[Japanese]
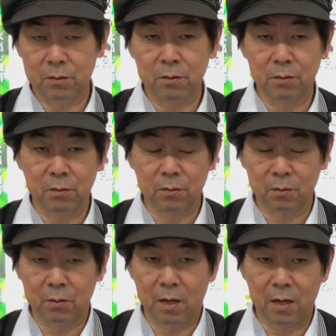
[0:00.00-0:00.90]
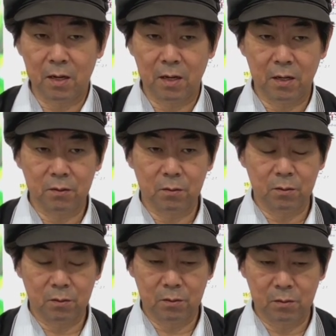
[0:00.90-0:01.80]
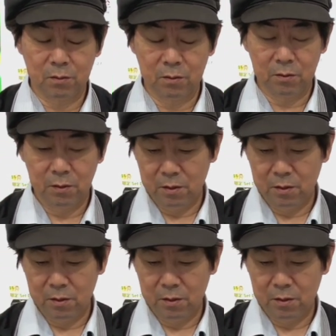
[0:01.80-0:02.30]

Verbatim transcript: ということはあの